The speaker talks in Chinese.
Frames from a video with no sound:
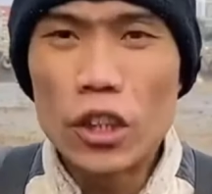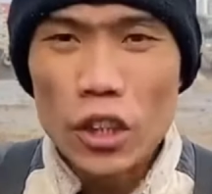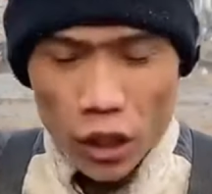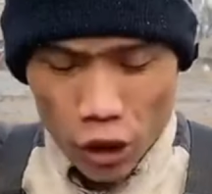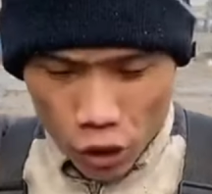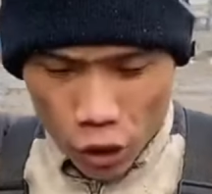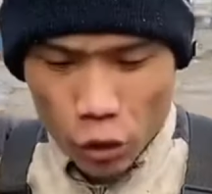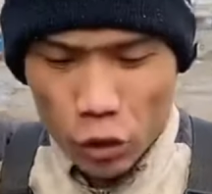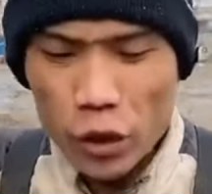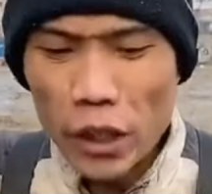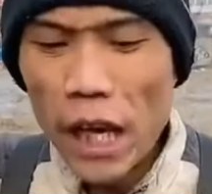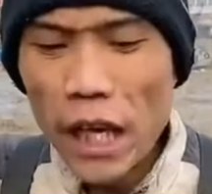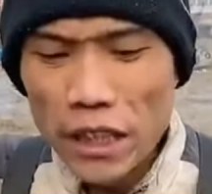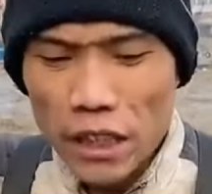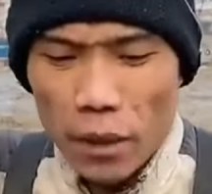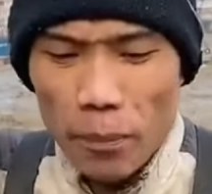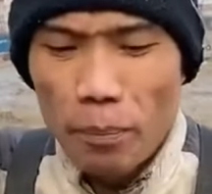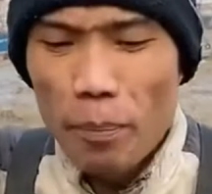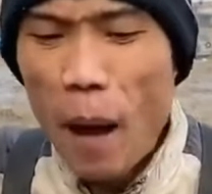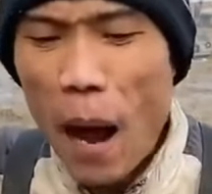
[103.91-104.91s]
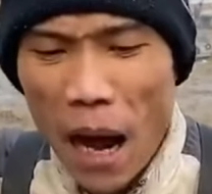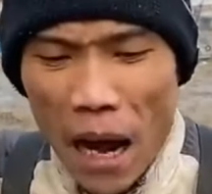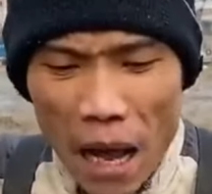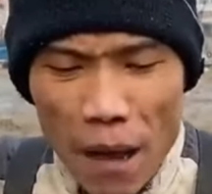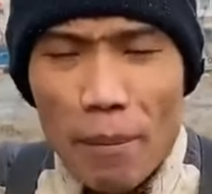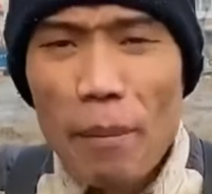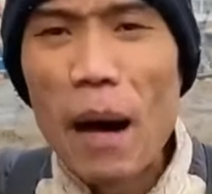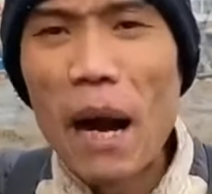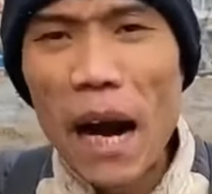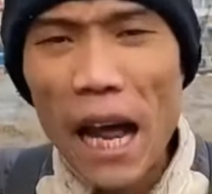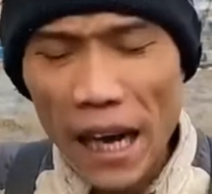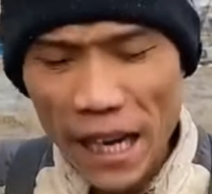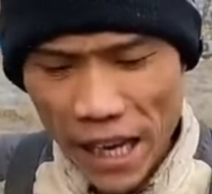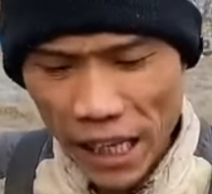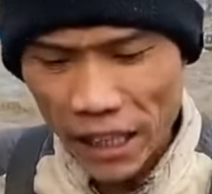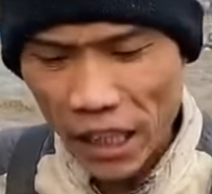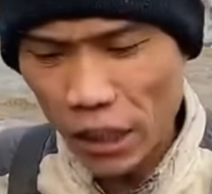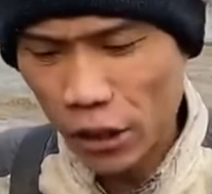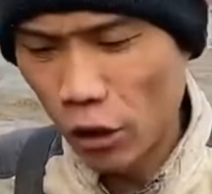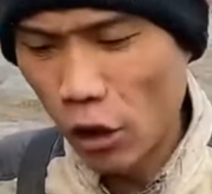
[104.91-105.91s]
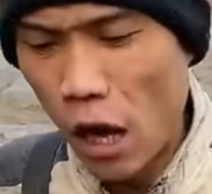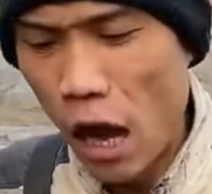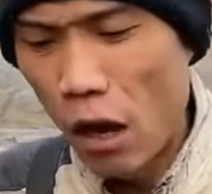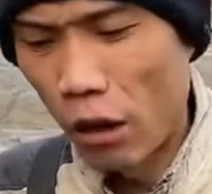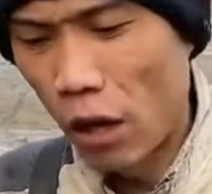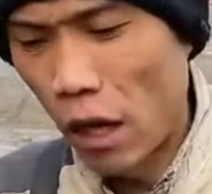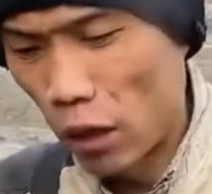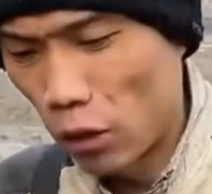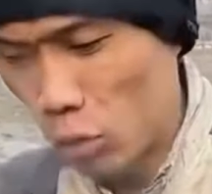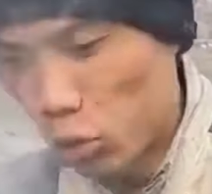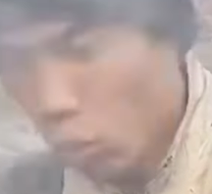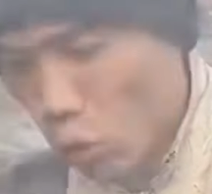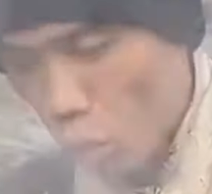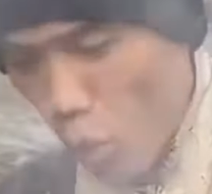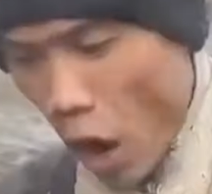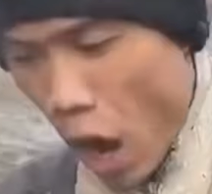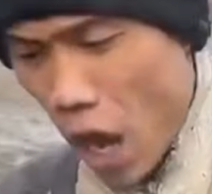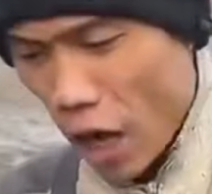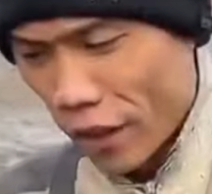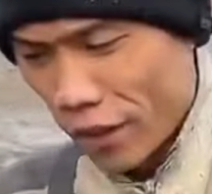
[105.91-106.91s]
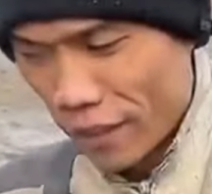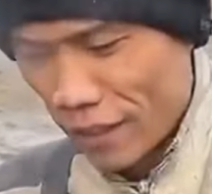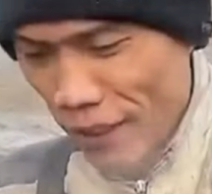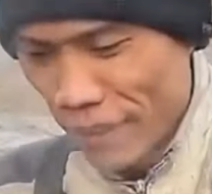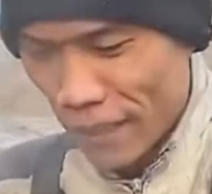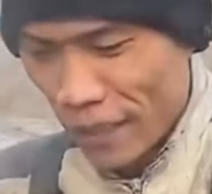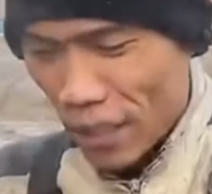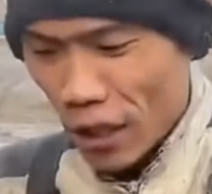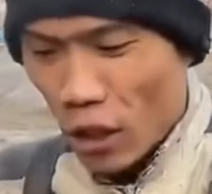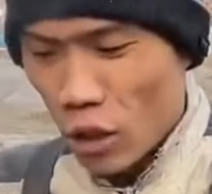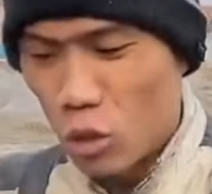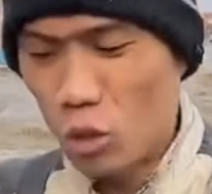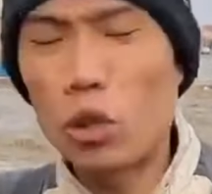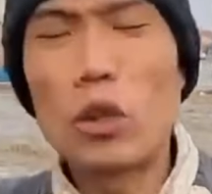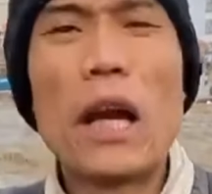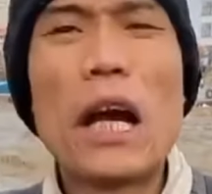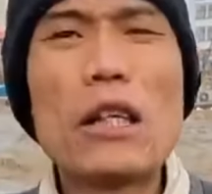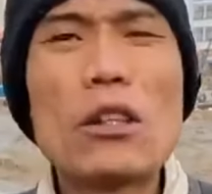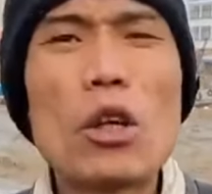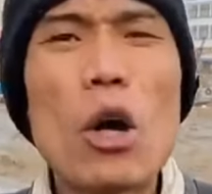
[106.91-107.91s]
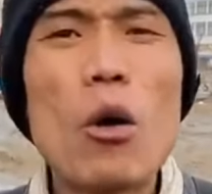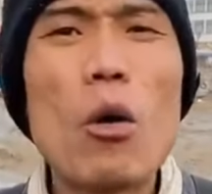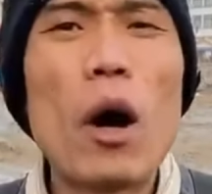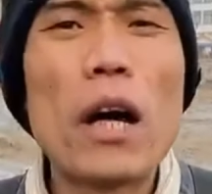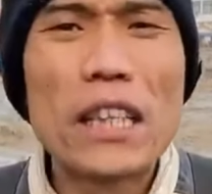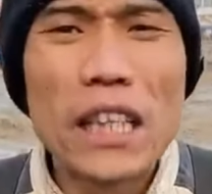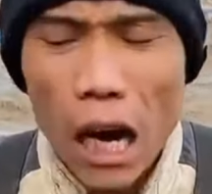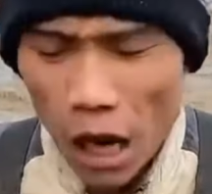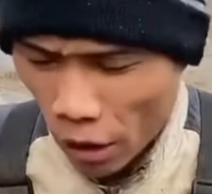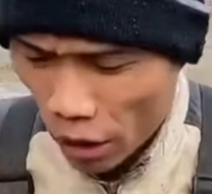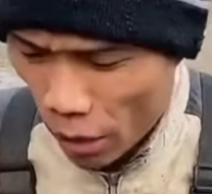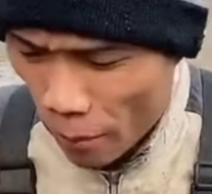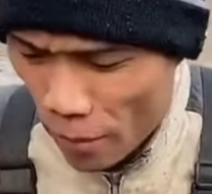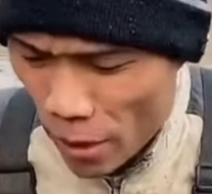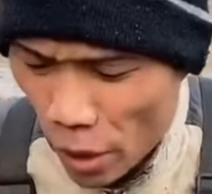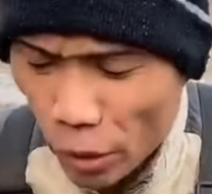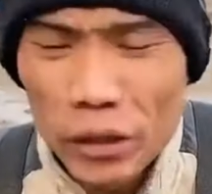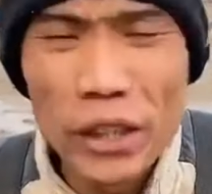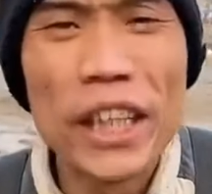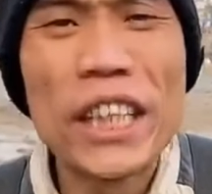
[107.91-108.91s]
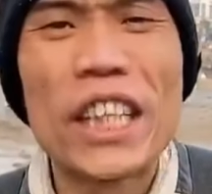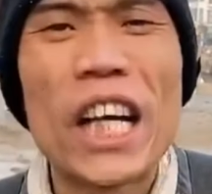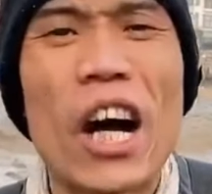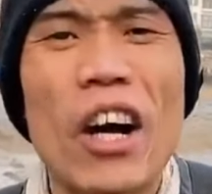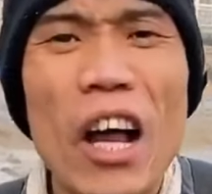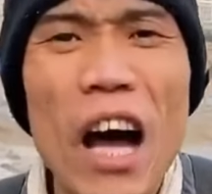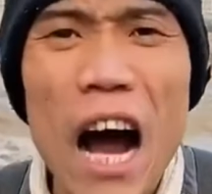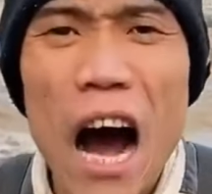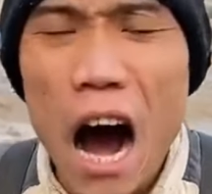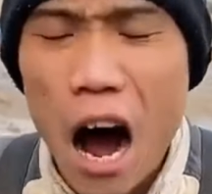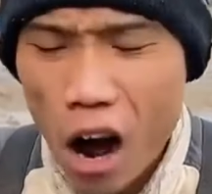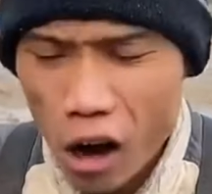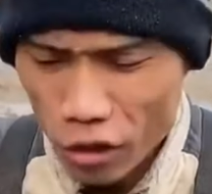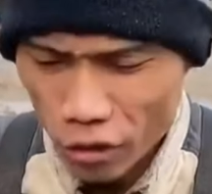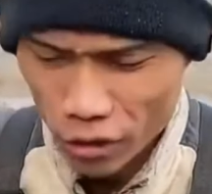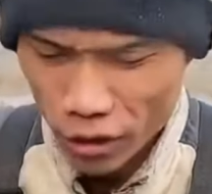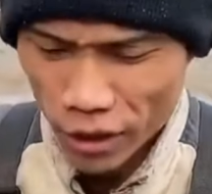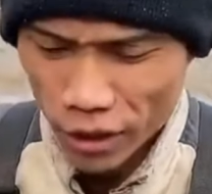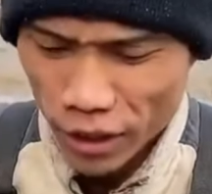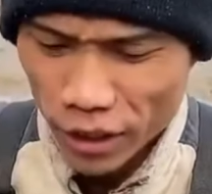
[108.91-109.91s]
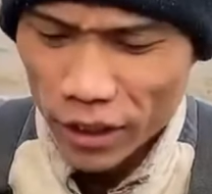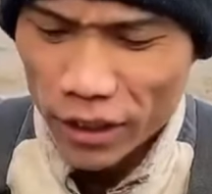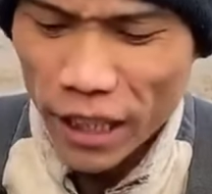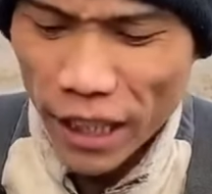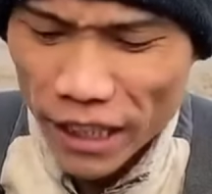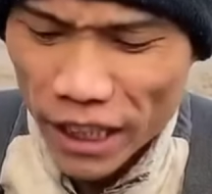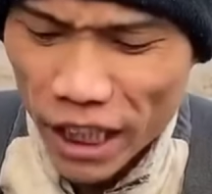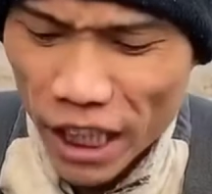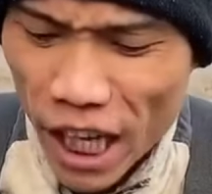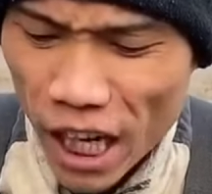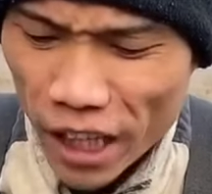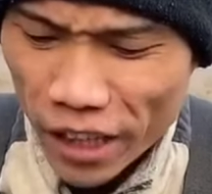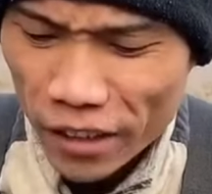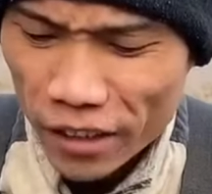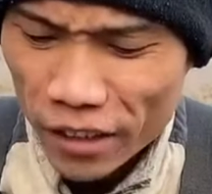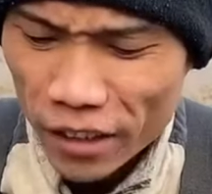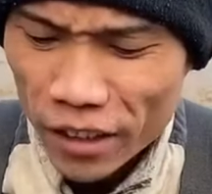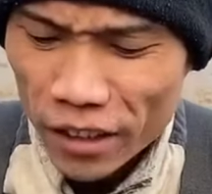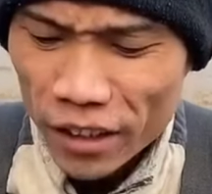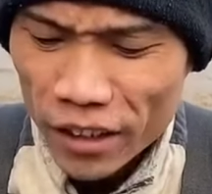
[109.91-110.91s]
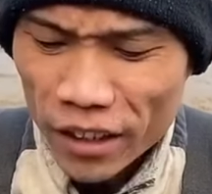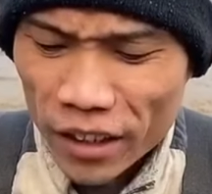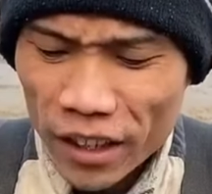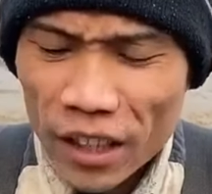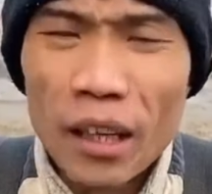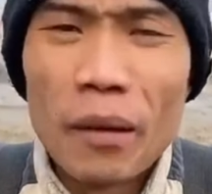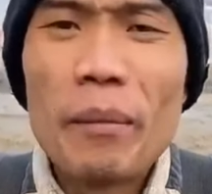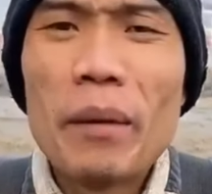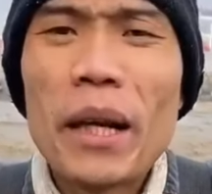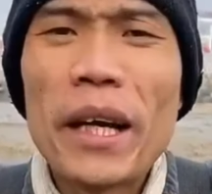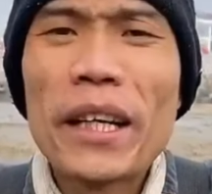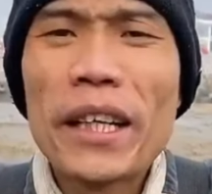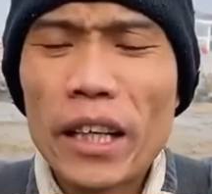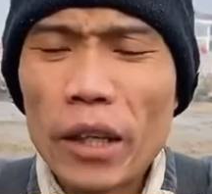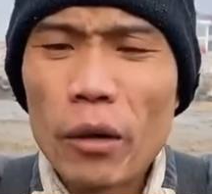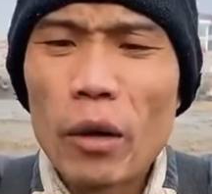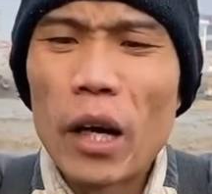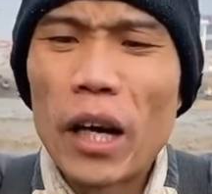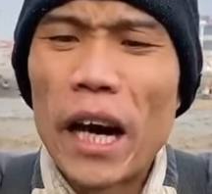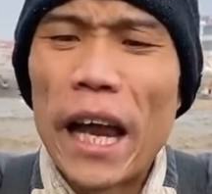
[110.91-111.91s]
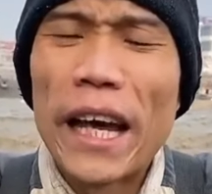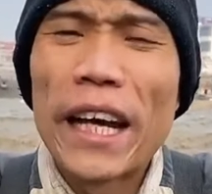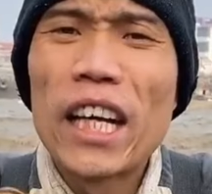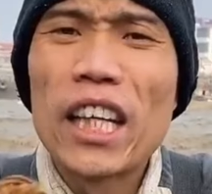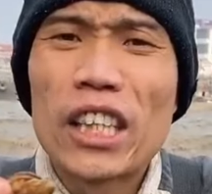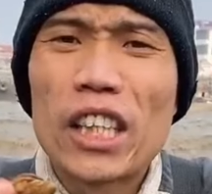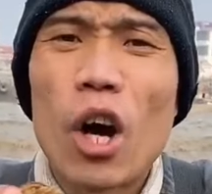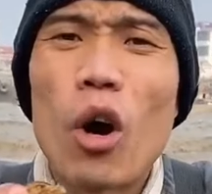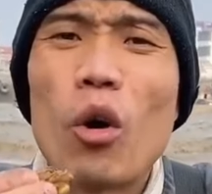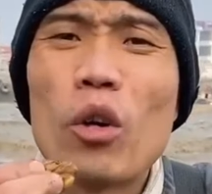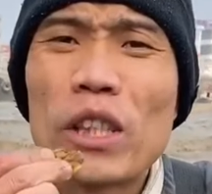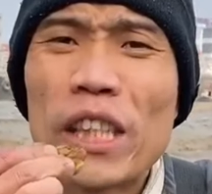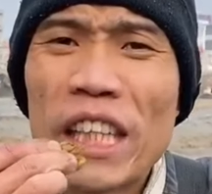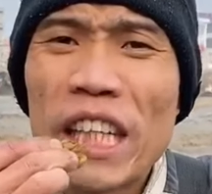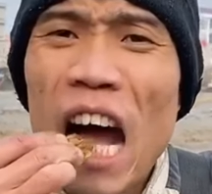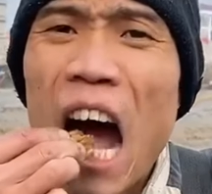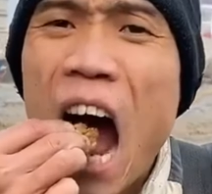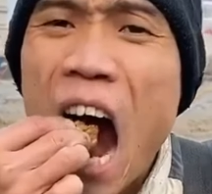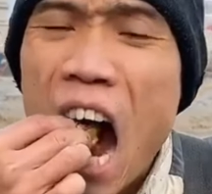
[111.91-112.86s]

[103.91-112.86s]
就这样子扒拉扒拉两下就好了，出锅。虽然说我炒的没有你炒的好，但是你能不能给我来个小红心啊？